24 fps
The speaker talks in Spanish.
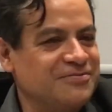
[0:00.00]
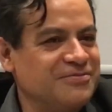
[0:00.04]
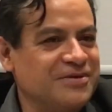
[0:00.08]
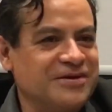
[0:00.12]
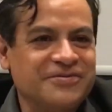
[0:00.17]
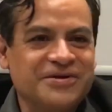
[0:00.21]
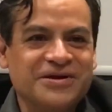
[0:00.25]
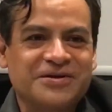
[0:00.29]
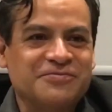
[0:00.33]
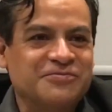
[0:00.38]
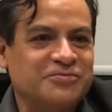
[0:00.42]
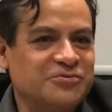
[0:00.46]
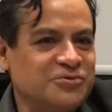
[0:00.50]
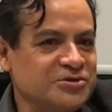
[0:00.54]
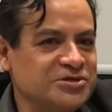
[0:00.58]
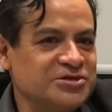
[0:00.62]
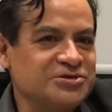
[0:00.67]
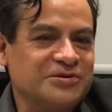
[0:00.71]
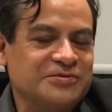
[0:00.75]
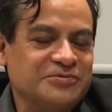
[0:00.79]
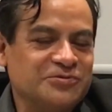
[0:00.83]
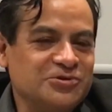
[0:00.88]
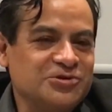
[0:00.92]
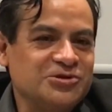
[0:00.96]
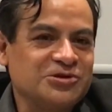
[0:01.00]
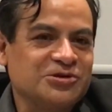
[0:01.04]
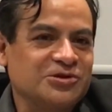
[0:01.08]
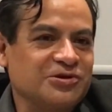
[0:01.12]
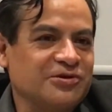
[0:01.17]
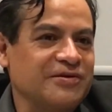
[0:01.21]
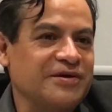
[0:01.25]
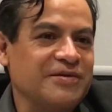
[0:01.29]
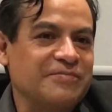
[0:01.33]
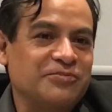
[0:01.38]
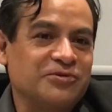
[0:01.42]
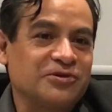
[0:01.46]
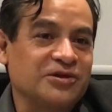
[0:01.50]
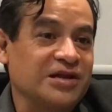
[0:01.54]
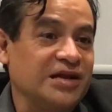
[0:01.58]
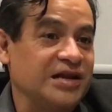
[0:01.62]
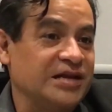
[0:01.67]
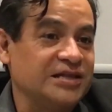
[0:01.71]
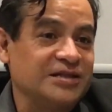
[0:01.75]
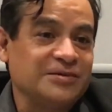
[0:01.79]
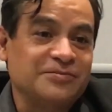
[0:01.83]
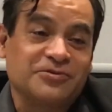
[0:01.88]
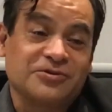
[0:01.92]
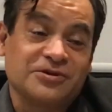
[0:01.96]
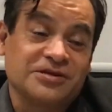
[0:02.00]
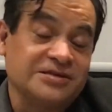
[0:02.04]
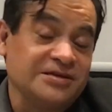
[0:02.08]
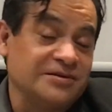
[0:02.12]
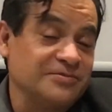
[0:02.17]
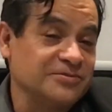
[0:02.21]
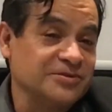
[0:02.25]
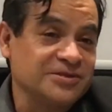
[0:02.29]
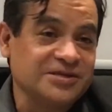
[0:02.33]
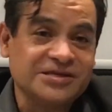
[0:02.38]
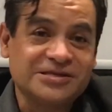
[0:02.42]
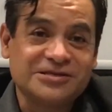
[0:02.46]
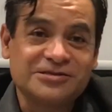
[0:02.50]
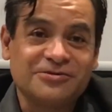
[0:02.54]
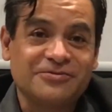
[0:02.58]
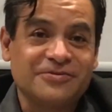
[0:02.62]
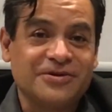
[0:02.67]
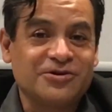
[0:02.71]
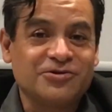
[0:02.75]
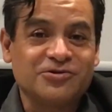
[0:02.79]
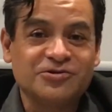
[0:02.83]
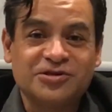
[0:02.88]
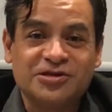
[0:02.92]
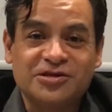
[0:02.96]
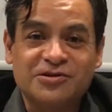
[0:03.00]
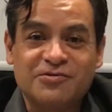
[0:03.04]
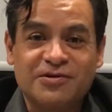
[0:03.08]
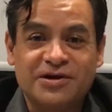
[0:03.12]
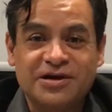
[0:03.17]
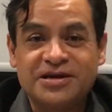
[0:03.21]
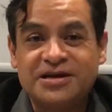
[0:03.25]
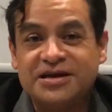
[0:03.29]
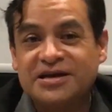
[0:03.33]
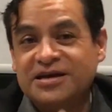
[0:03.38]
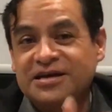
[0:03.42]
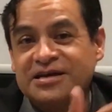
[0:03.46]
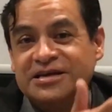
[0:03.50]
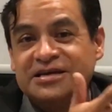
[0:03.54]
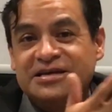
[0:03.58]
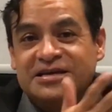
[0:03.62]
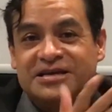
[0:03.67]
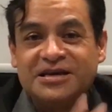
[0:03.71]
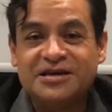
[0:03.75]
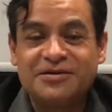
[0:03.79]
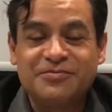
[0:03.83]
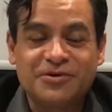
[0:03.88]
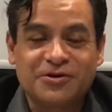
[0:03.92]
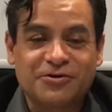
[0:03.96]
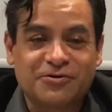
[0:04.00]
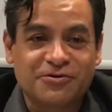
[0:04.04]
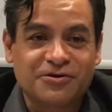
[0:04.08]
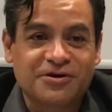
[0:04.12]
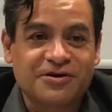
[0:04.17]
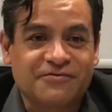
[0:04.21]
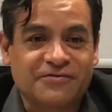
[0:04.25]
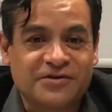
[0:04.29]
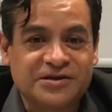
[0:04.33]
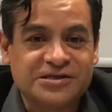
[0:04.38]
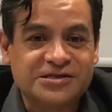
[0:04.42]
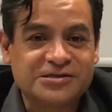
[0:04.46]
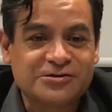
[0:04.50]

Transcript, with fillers: aquí va a haber mucho, mucho todavía por delante, porque sabemos que esto va a continuar y quién mejor que